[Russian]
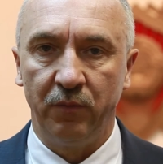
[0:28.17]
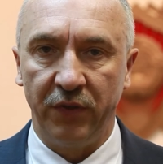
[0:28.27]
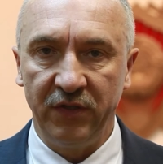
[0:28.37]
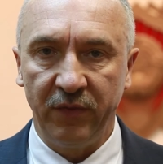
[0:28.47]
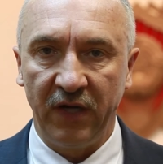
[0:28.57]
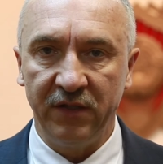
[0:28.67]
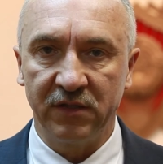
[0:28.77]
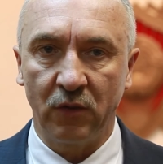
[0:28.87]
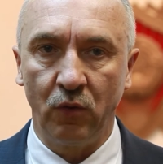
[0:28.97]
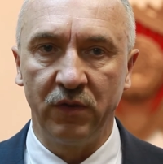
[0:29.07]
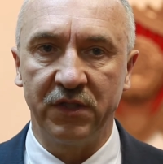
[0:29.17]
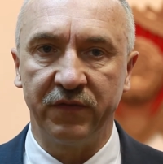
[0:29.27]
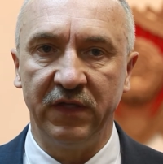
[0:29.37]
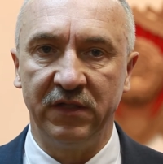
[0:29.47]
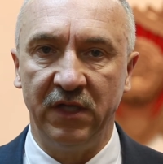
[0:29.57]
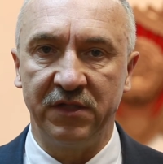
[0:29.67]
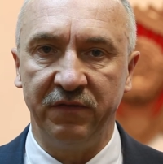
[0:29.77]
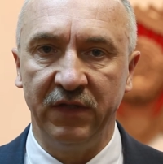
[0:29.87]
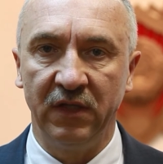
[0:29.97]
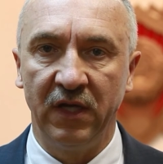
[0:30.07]
Понимая незаконность своих
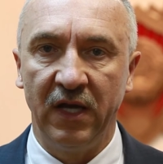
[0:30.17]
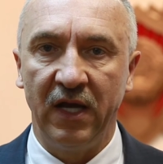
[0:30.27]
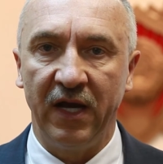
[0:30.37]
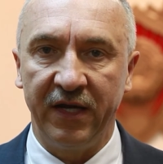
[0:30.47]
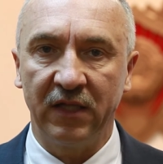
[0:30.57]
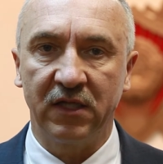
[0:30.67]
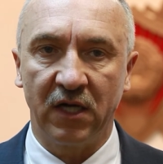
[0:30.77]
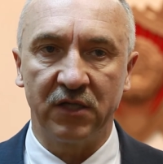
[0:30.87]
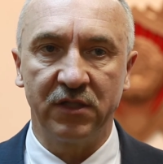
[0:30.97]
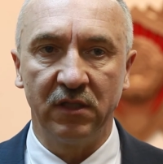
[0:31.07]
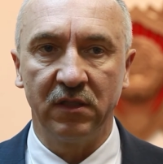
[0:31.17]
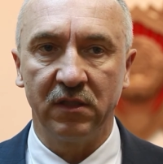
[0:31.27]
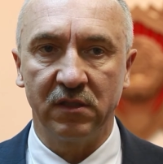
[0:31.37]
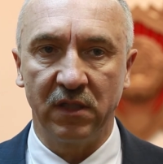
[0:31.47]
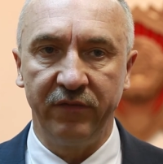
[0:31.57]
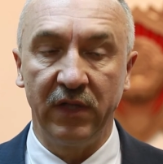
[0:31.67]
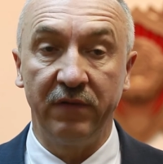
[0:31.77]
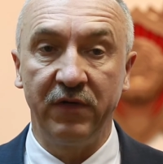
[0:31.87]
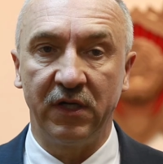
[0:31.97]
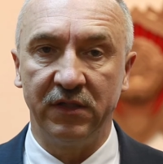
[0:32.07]
действий, Ряд граждан заявил о
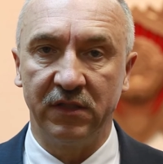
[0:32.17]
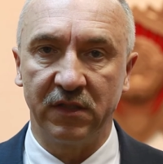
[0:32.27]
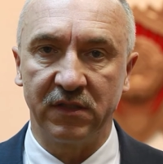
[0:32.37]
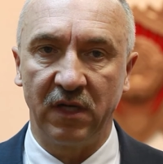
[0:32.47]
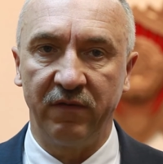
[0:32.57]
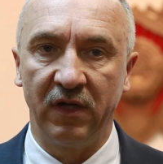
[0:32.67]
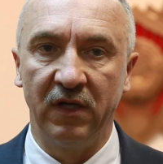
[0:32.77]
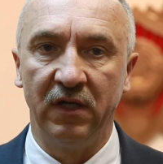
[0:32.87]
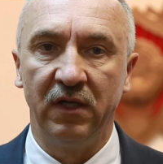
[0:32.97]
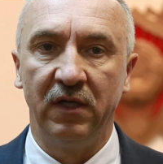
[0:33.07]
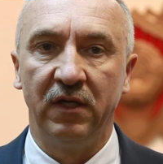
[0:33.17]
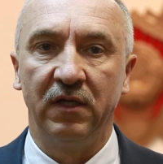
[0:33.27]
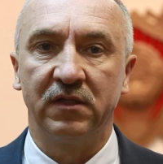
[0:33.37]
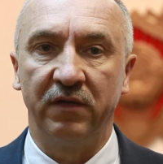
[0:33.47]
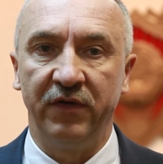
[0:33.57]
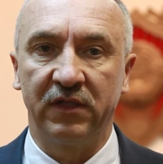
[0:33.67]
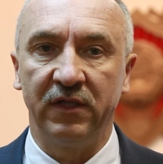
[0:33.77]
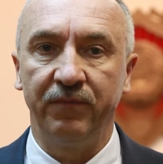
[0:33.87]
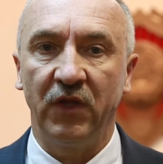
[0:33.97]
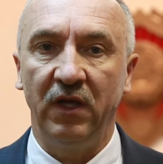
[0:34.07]
выходе из состава
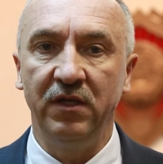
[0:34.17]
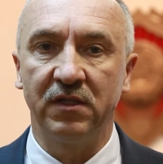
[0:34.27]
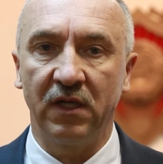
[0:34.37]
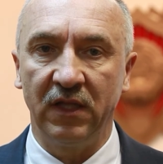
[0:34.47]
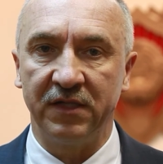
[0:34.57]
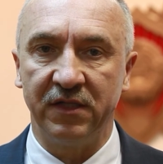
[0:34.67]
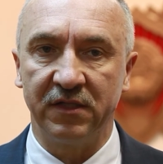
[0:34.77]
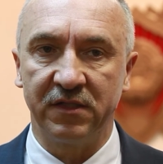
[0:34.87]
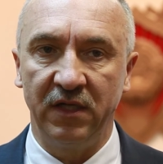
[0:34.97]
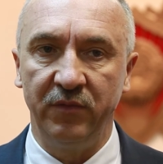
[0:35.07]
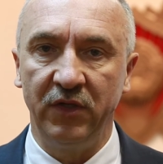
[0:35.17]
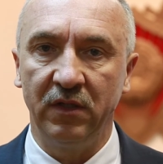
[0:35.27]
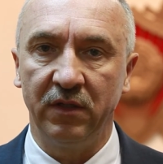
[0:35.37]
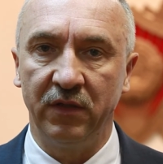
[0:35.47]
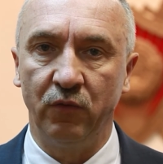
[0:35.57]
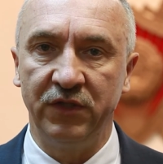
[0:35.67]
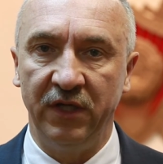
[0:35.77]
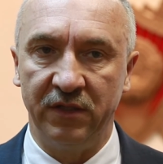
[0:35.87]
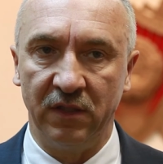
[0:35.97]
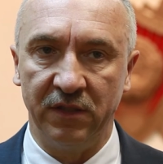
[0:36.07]
Совета и несогласии с целями его
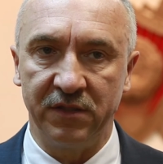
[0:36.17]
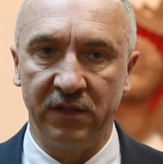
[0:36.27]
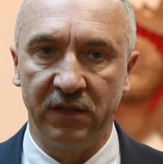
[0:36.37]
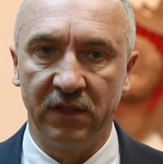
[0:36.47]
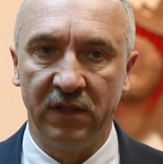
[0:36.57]
деятельности.